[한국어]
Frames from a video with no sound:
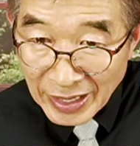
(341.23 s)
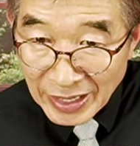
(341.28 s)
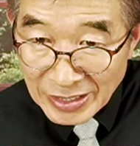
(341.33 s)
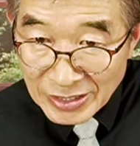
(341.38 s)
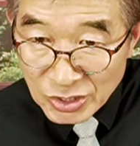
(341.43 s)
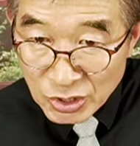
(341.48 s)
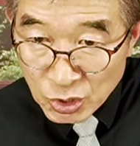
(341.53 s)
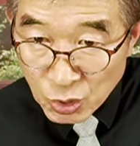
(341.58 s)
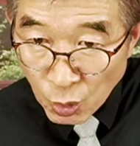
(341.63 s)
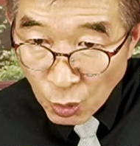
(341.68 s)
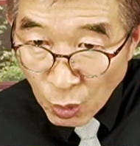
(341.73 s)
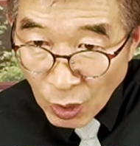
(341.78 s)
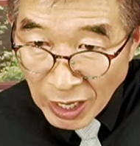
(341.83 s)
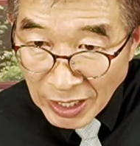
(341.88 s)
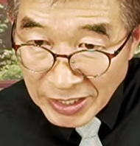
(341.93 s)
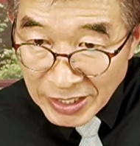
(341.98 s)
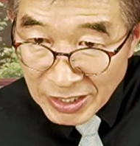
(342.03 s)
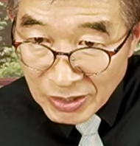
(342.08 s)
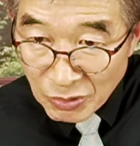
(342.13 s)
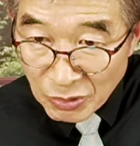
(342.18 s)

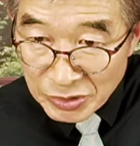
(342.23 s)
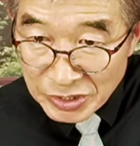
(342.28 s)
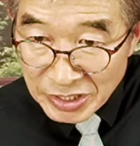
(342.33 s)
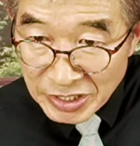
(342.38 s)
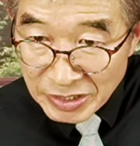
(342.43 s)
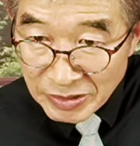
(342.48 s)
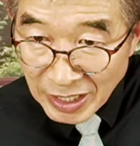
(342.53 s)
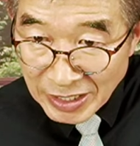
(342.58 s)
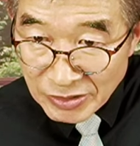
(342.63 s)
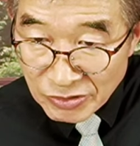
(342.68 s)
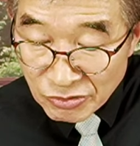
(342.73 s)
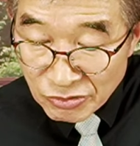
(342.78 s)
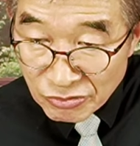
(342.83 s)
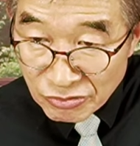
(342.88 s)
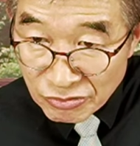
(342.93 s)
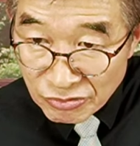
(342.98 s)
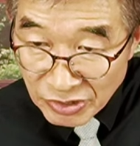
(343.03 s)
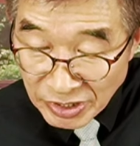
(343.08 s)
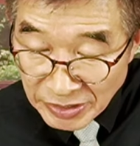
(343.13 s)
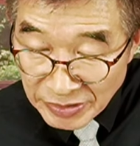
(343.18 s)
소화기도 질환
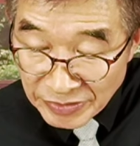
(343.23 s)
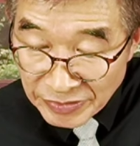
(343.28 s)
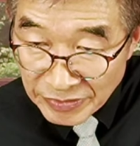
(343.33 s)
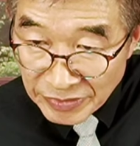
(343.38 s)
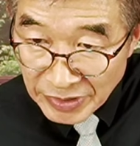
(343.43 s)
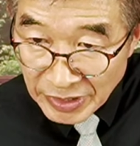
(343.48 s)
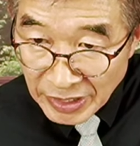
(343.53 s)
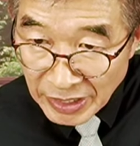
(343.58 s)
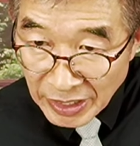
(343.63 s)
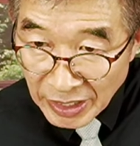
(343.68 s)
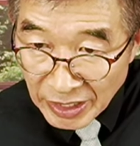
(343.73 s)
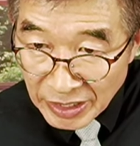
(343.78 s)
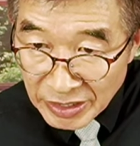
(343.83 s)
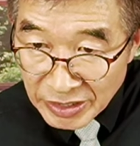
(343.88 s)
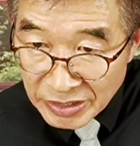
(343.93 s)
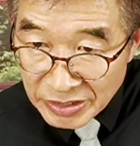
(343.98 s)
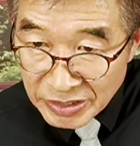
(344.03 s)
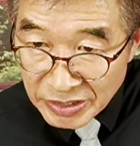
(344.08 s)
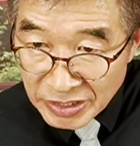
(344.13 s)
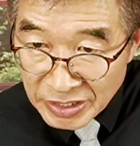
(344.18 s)
수술은
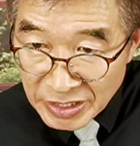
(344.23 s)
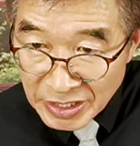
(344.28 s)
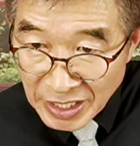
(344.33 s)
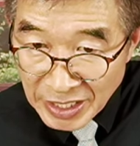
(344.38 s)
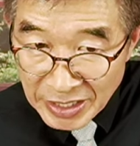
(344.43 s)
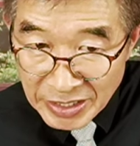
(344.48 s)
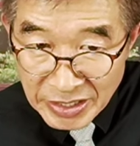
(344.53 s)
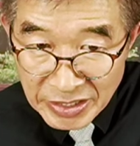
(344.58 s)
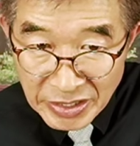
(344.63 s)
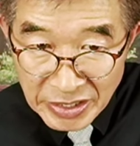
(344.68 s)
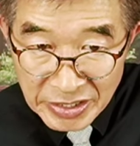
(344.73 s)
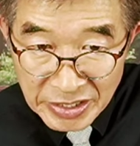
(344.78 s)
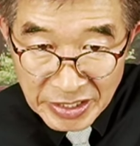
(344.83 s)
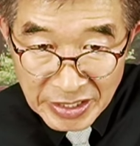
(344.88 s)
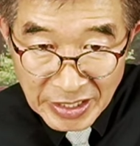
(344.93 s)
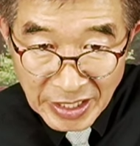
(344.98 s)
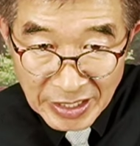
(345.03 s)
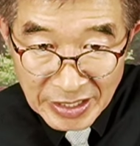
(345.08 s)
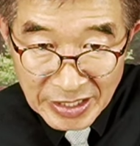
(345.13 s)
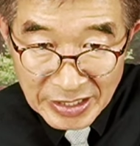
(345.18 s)
6시간
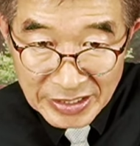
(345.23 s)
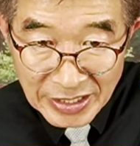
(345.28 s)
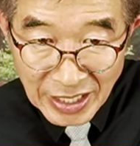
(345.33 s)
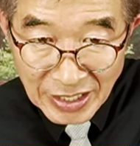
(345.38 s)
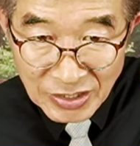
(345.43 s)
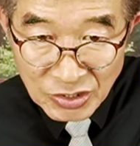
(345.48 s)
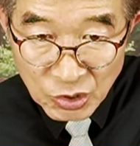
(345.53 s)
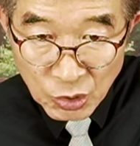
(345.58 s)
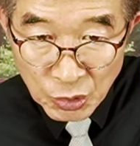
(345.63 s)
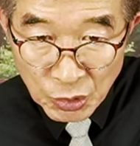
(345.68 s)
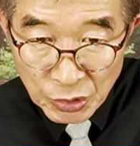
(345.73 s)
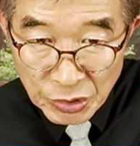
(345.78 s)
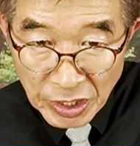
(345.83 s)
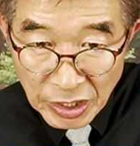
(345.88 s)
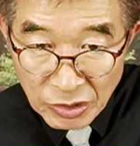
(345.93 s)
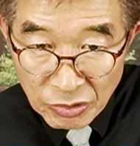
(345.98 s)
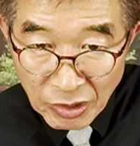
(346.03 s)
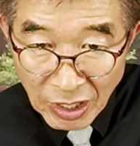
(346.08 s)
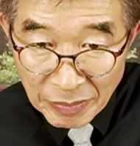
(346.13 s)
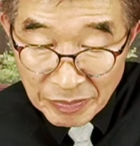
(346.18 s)
8시간 이상
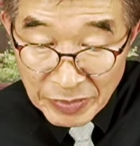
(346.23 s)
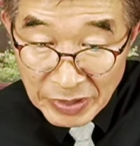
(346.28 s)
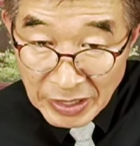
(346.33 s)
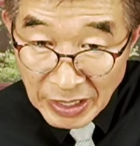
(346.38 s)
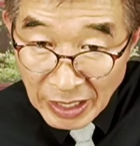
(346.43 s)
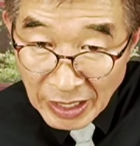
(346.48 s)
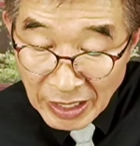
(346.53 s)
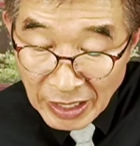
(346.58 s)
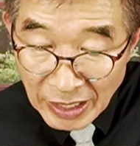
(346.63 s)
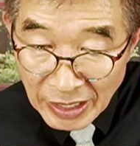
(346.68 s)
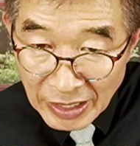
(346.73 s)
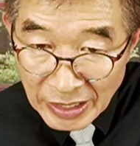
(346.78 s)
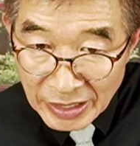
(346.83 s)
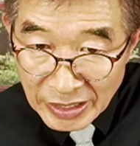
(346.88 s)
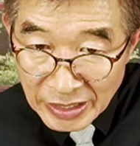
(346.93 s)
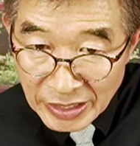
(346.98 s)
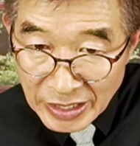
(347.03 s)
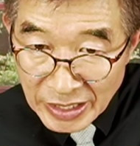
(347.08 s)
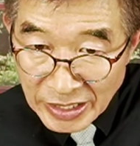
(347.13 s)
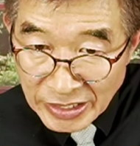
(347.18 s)
소요되기도 합니다.
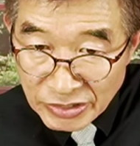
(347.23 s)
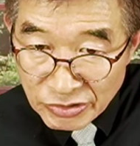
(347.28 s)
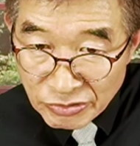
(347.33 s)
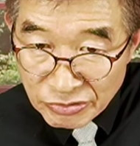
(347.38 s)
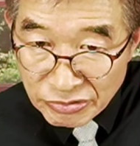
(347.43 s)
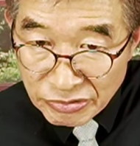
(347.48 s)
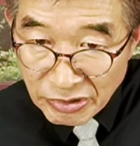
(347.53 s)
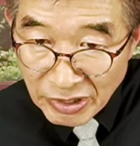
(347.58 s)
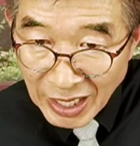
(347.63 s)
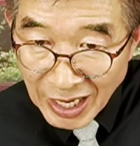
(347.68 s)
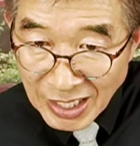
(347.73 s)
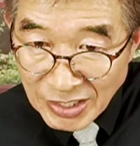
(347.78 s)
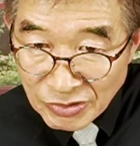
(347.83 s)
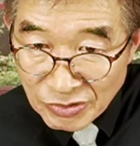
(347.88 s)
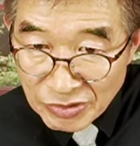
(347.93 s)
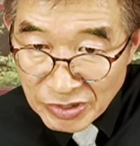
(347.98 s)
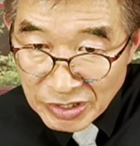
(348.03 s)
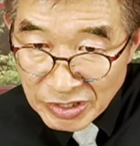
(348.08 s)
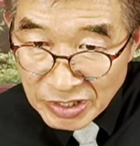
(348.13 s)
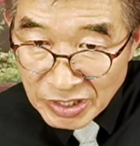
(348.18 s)
이 수술을 할
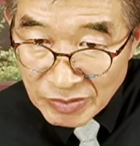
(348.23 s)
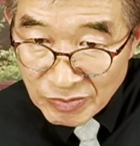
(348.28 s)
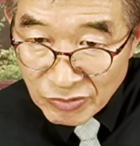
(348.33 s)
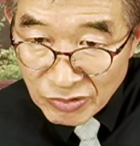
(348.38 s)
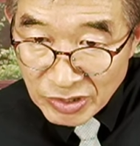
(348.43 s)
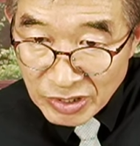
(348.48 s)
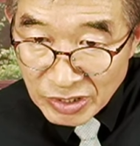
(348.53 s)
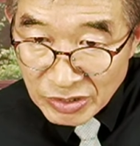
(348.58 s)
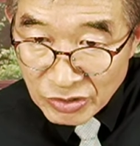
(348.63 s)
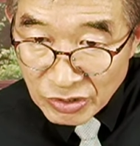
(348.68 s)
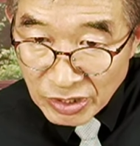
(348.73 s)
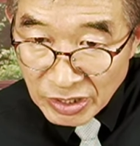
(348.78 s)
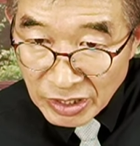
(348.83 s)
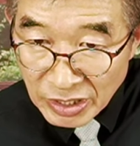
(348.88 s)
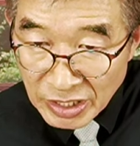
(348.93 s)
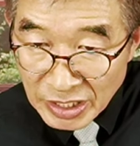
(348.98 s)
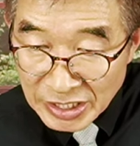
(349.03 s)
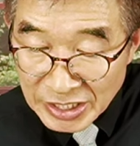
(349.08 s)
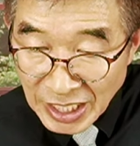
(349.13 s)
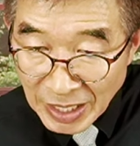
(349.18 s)
수 있는 전문의는
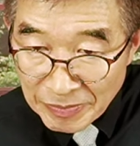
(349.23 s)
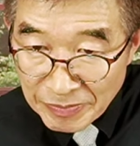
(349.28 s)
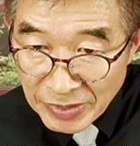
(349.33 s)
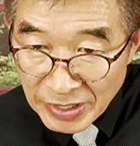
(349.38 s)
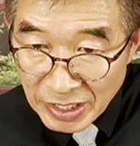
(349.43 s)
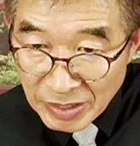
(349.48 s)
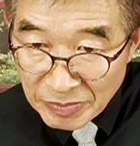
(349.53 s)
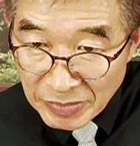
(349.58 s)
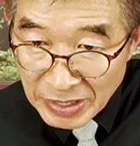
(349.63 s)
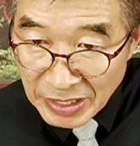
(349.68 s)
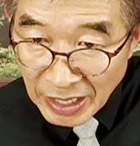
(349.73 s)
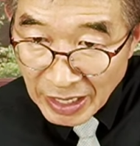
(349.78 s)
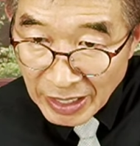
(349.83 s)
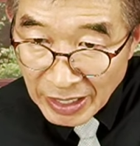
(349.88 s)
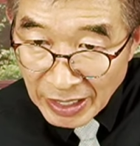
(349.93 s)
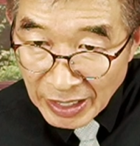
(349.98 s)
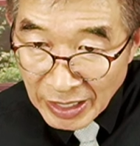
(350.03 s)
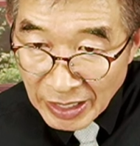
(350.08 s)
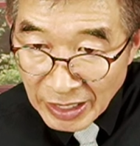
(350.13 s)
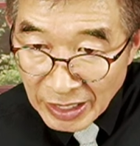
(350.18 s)
2 3명입니다.
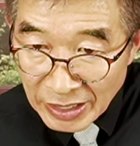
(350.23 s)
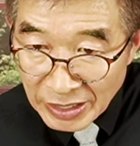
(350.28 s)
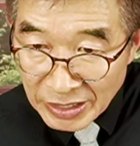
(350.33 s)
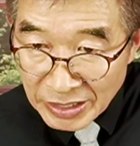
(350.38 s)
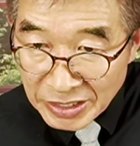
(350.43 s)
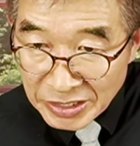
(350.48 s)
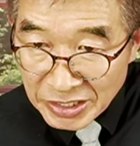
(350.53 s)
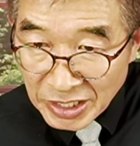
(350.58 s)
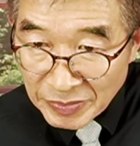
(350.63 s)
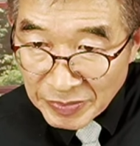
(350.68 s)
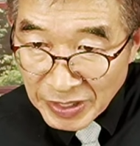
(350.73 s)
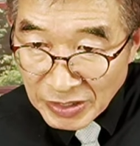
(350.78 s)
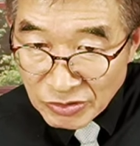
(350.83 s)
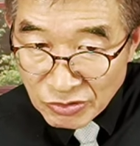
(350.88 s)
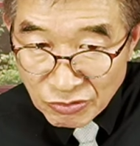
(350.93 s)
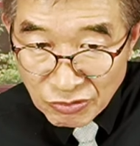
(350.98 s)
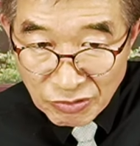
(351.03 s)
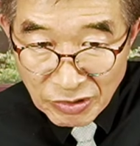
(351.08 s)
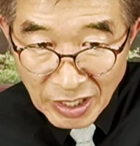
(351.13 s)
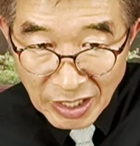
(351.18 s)
이것에 비해
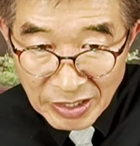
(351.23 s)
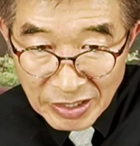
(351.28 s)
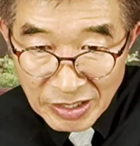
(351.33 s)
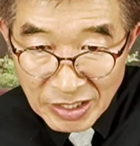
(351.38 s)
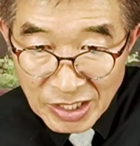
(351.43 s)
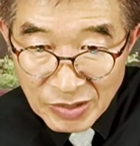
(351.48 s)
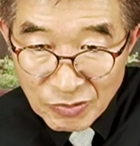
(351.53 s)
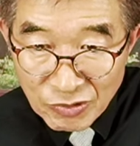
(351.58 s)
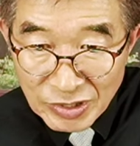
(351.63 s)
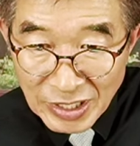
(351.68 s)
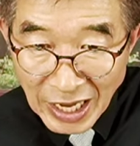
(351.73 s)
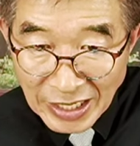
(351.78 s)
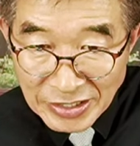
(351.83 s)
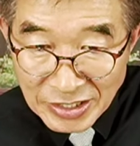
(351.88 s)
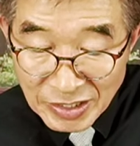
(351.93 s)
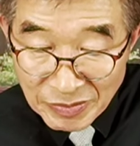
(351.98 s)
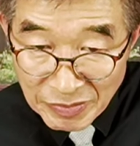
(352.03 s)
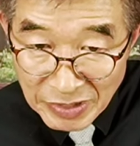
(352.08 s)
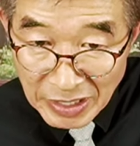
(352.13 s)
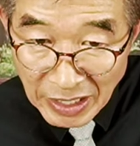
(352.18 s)
수가는 너무
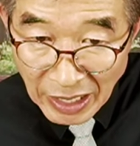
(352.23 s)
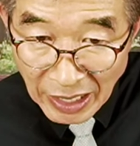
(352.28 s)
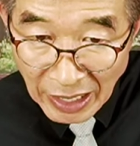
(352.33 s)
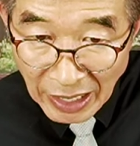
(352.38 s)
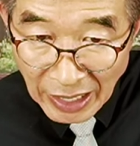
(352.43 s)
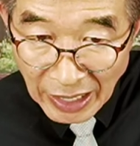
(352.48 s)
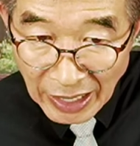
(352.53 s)
낮습니다.